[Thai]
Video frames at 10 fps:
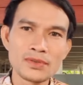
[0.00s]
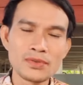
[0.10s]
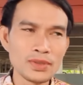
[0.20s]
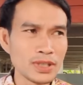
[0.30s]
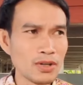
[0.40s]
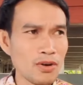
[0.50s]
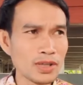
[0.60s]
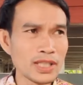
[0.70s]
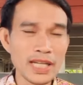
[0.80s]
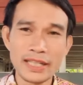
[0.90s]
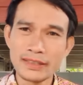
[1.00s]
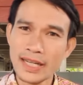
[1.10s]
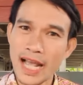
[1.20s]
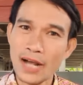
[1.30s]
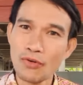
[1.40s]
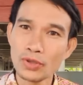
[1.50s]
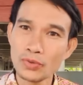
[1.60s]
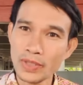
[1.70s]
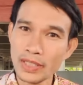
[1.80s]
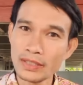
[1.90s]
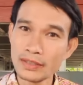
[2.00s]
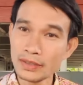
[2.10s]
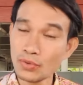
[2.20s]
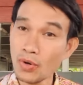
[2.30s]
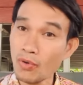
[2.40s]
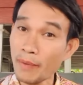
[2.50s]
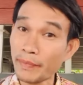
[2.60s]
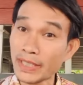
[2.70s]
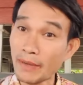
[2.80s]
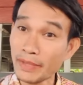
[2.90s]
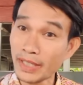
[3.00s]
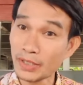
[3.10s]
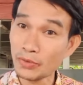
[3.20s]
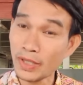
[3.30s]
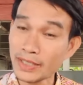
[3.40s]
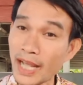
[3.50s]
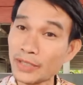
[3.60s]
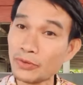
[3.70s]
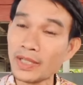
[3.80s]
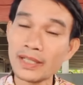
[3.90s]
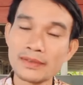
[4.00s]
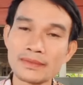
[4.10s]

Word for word: คุณสนองกิเลสตัณหาของตัวเอง หรือทวงความเป็นธรรมให้กับตุ๊กตาตัวนั้น